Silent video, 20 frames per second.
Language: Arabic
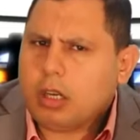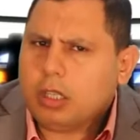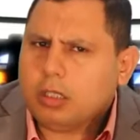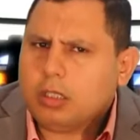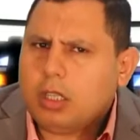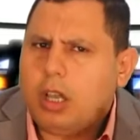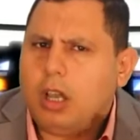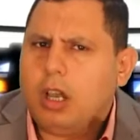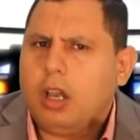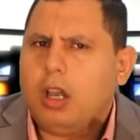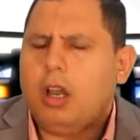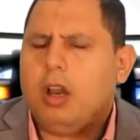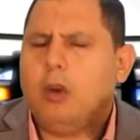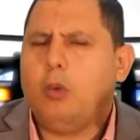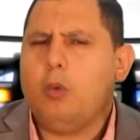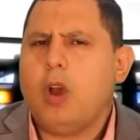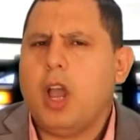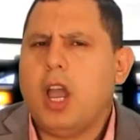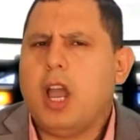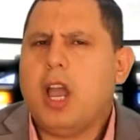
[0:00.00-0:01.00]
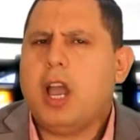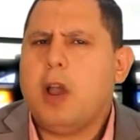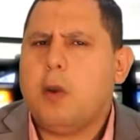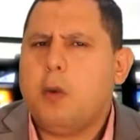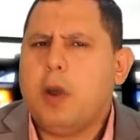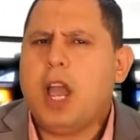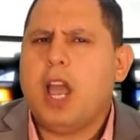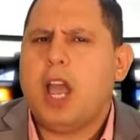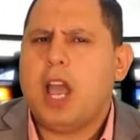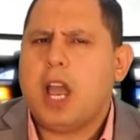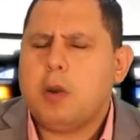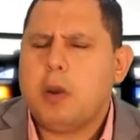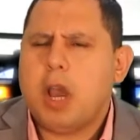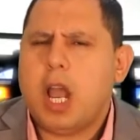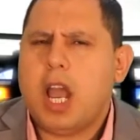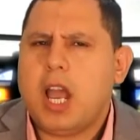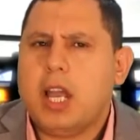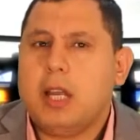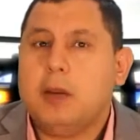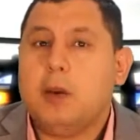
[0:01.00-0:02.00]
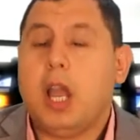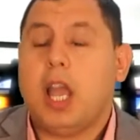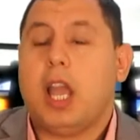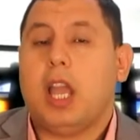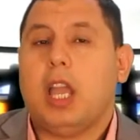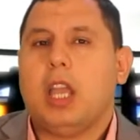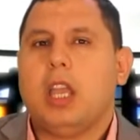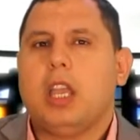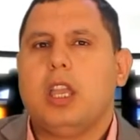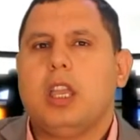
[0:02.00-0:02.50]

القضاء و و و و